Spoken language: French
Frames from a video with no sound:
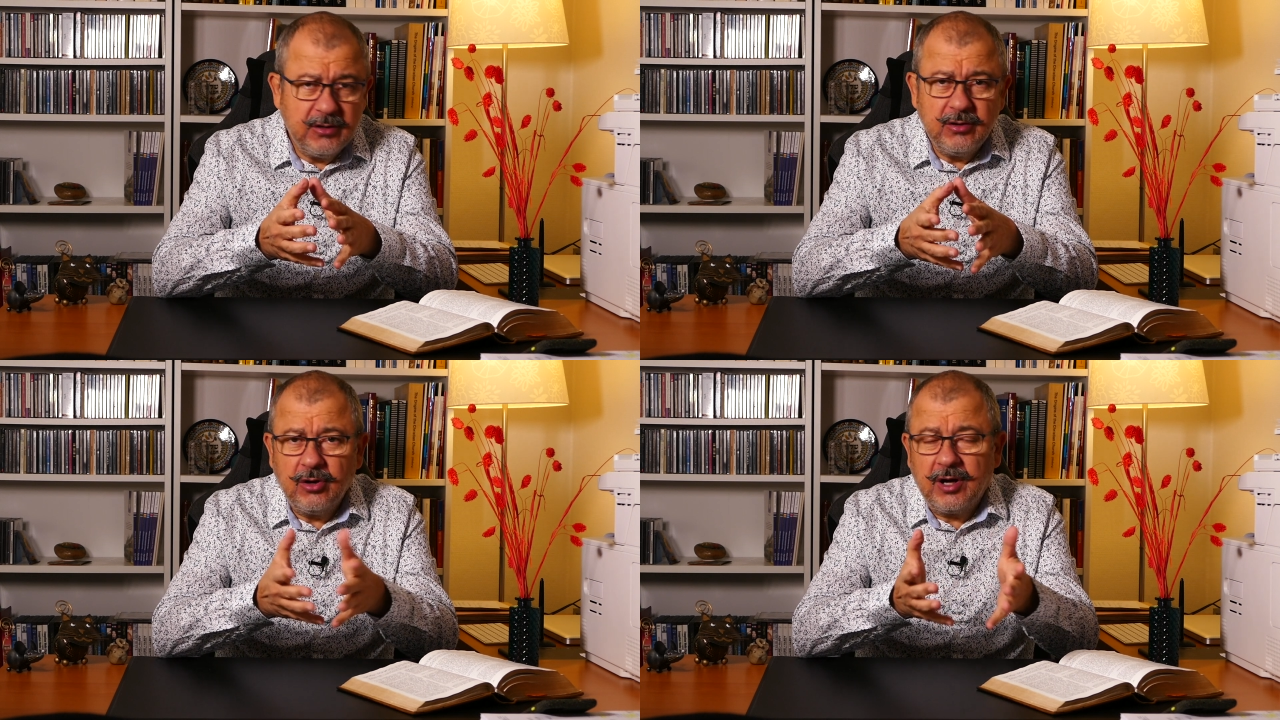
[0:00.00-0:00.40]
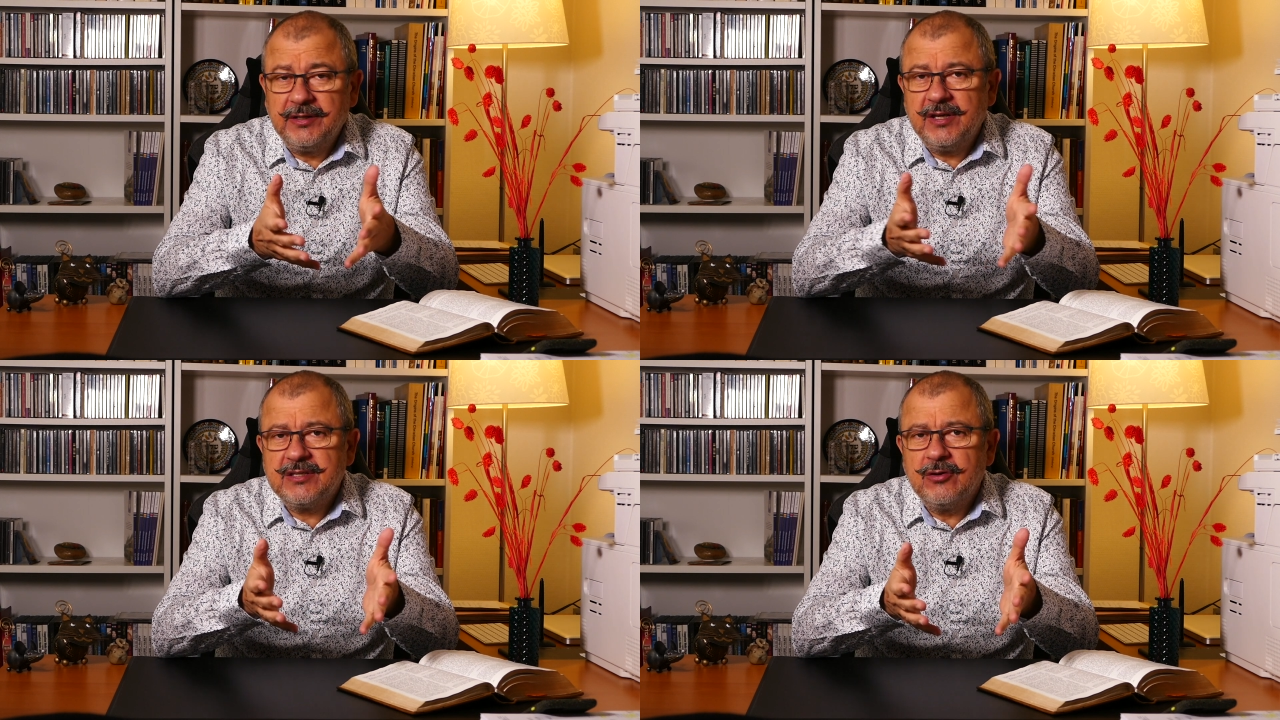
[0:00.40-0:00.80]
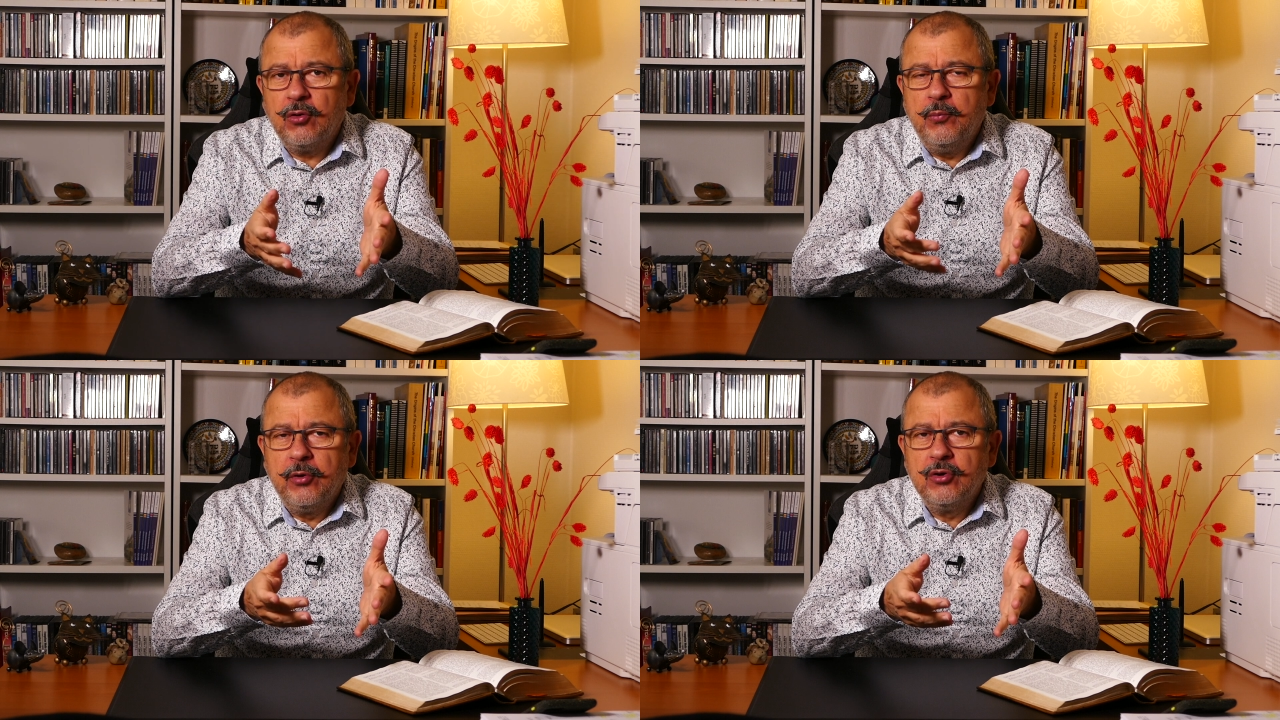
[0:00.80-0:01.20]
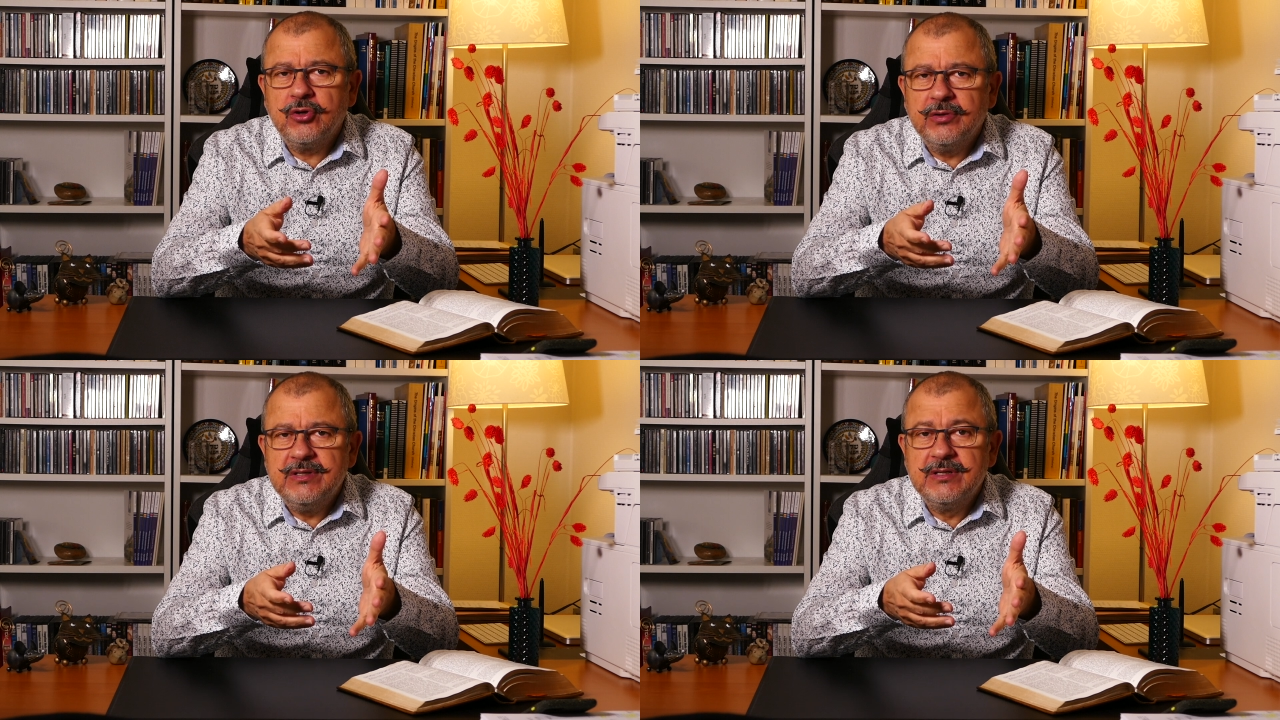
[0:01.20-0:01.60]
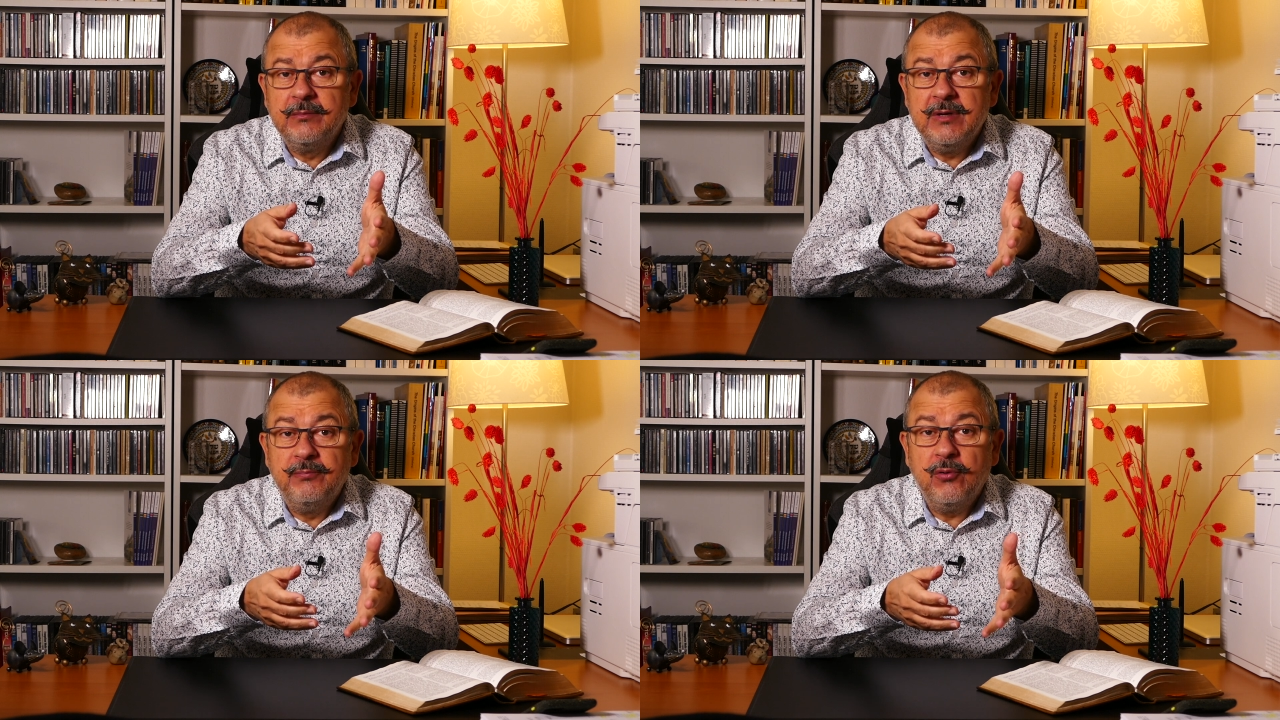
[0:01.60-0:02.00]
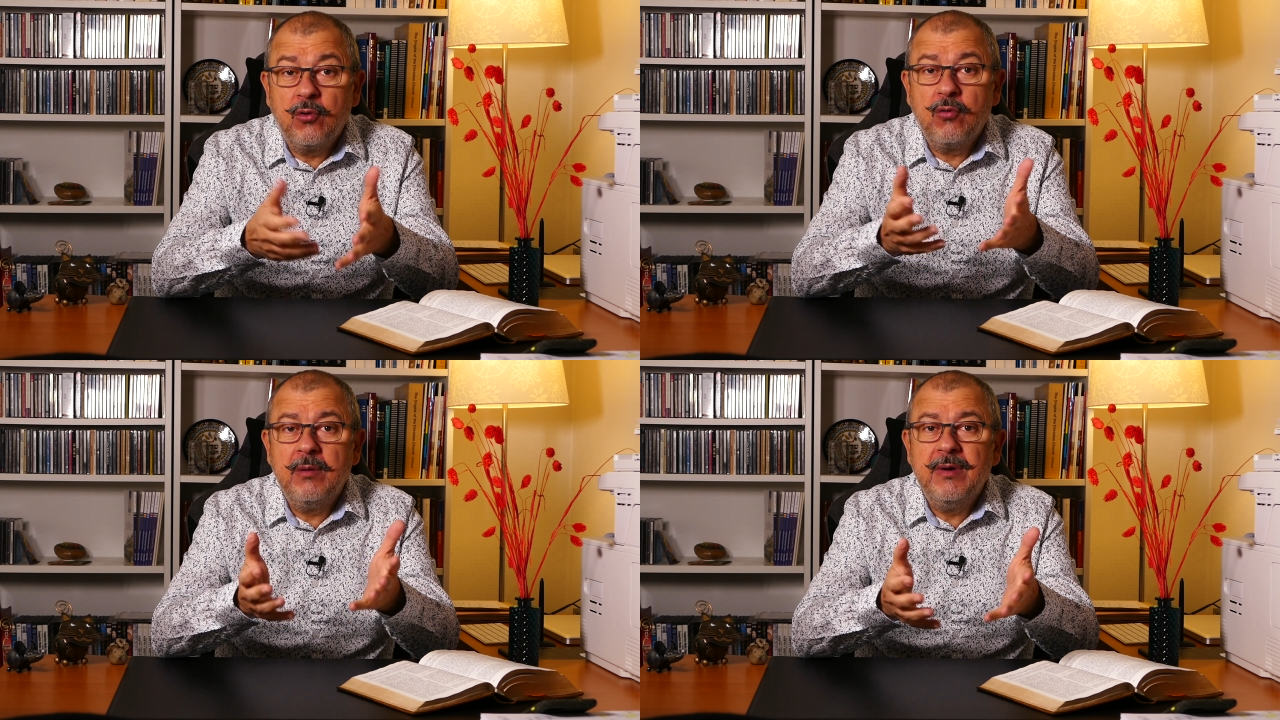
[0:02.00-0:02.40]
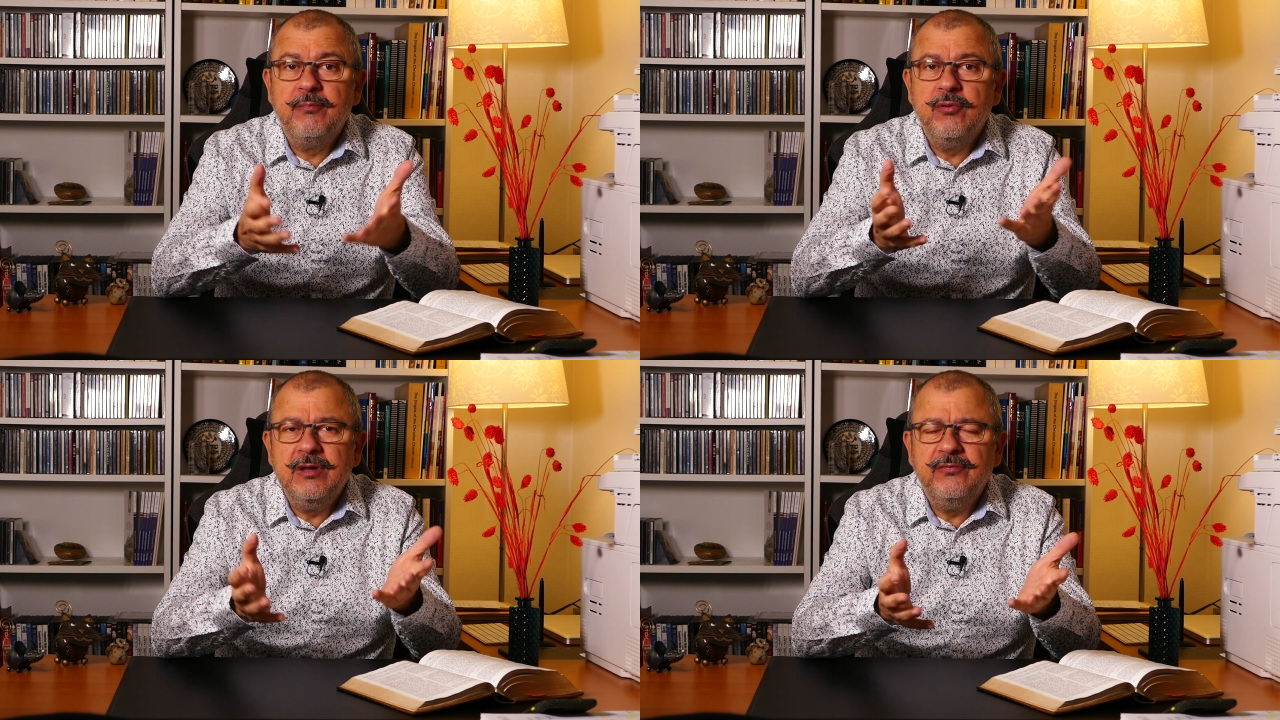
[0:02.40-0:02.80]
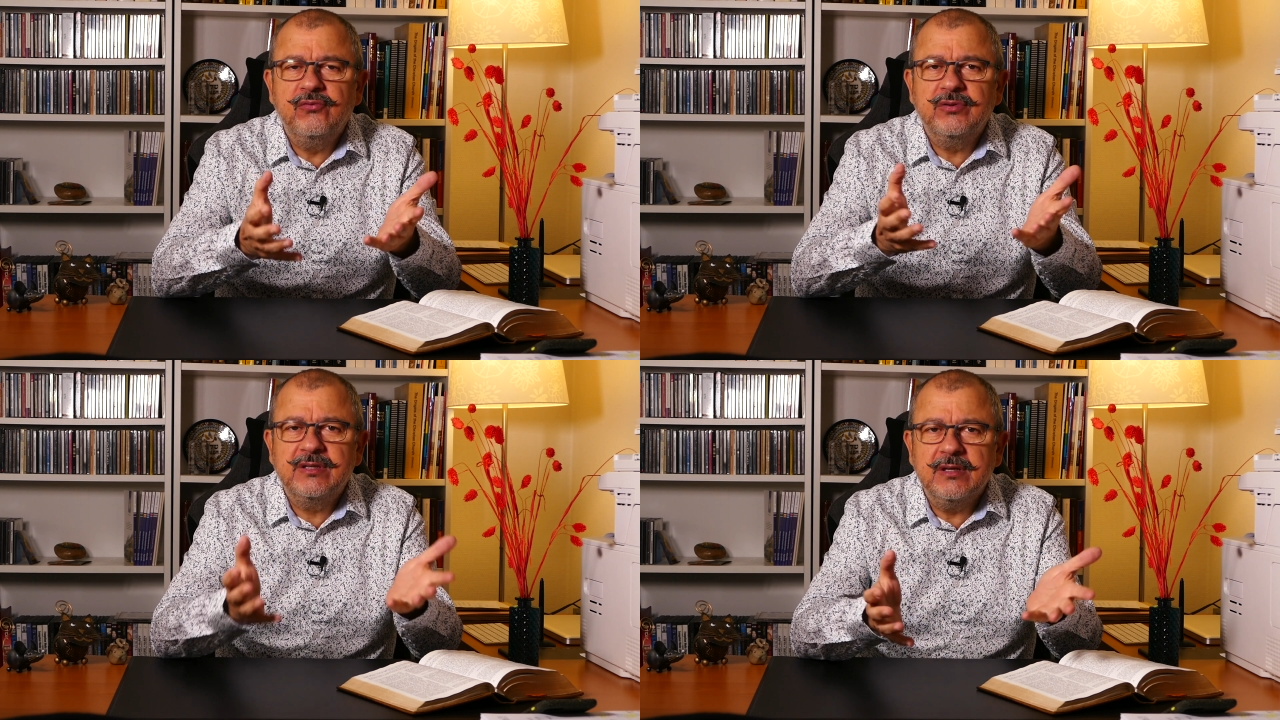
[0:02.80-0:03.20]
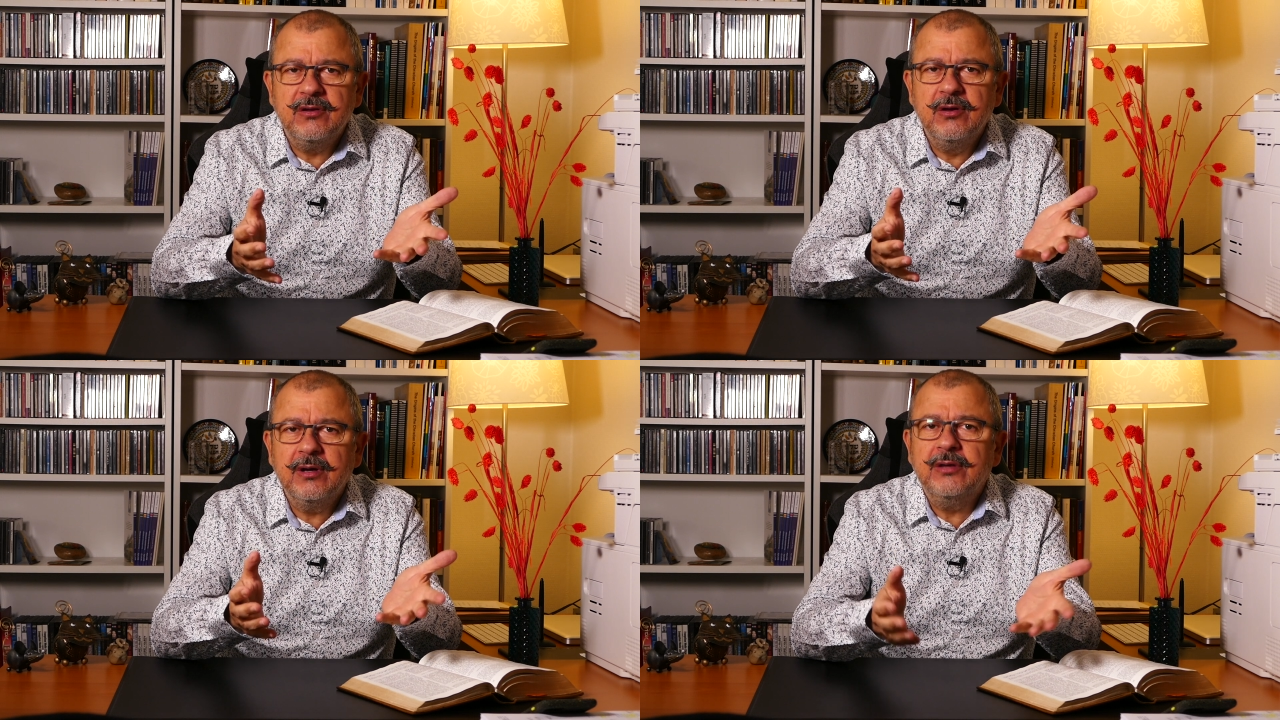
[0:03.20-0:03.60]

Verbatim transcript: leur adresse un reproche en disant Mais pourquoi m'appelez-vous Seigneur